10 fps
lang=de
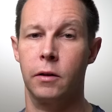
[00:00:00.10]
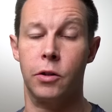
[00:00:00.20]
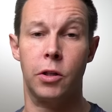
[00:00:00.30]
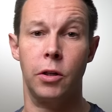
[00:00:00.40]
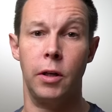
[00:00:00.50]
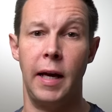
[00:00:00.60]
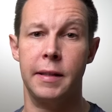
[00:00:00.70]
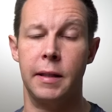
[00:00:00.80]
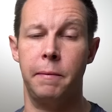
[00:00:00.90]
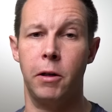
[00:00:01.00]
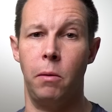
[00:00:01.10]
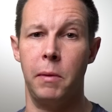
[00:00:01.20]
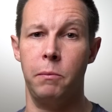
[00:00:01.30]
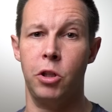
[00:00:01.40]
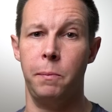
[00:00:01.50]
Grüß Gott und herzlich willkommen
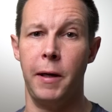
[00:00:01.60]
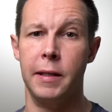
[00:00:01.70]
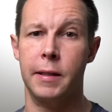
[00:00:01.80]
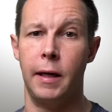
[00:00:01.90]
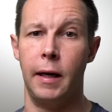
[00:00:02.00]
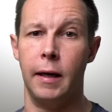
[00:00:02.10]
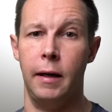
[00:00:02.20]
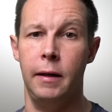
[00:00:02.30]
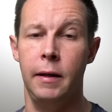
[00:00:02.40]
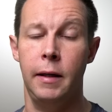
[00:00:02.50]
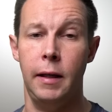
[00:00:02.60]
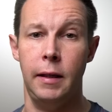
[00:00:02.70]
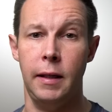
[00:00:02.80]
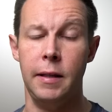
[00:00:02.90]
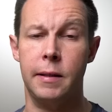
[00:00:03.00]
beim GPS-Radler.
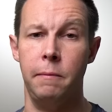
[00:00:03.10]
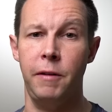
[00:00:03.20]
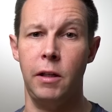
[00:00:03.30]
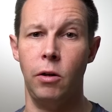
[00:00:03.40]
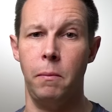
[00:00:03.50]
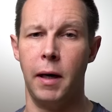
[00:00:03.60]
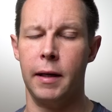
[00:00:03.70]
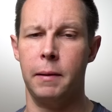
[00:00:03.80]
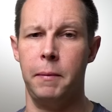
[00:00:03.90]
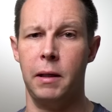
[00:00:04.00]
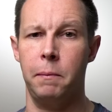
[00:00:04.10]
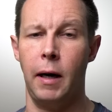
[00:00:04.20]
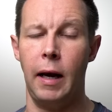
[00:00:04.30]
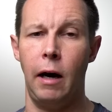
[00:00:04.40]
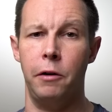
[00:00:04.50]
In diesem Video mache ich mich
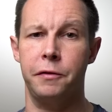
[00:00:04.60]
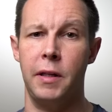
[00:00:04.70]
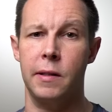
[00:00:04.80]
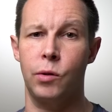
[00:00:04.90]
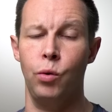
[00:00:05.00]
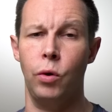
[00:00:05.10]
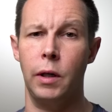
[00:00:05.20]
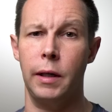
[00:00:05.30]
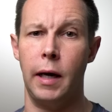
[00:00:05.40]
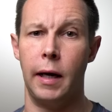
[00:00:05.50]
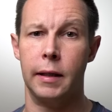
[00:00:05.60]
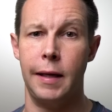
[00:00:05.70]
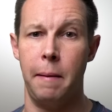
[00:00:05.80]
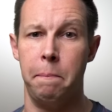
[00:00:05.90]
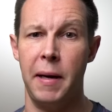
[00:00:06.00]
mal auf die Suche nach
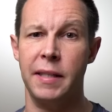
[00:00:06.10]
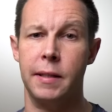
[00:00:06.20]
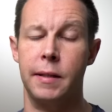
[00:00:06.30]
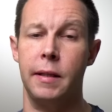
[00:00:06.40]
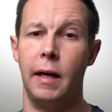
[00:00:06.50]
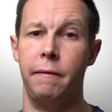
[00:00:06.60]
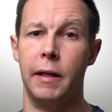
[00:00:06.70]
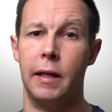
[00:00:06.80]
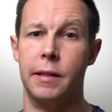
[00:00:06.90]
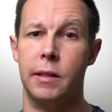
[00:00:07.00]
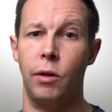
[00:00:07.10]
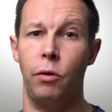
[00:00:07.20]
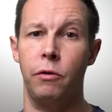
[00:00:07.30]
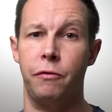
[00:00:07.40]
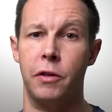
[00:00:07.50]
der besten
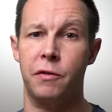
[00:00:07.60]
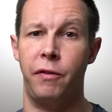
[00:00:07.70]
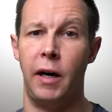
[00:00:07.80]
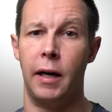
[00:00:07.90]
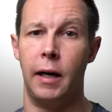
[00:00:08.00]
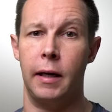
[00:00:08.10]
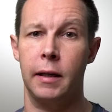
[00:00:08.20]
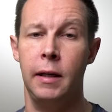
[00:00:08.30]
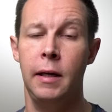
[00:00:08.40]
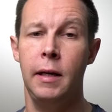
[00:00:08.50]
Navigation fürs Fahrrad.